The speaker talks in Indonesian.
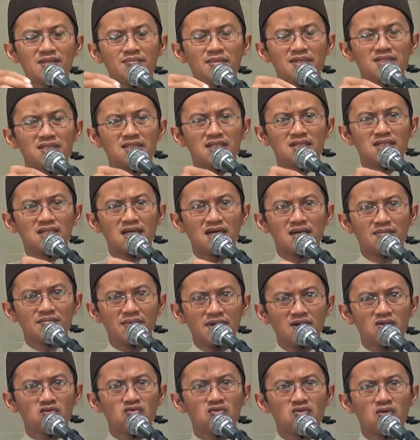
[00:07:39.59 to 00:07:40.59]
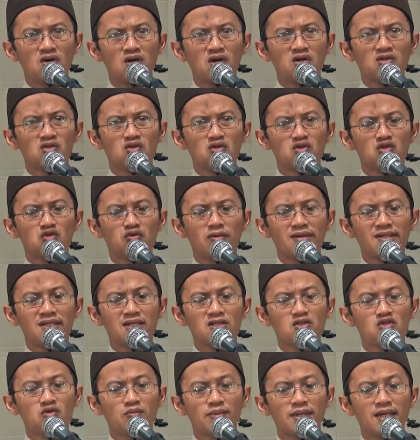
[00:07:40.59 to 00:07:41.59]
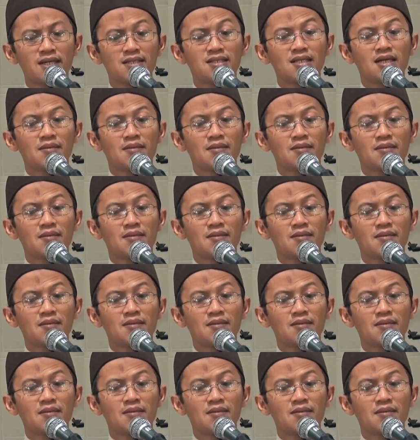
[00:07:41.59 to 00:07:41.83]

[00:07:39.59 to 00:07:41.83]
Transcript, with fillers: masjid yang baru tujuannya supaya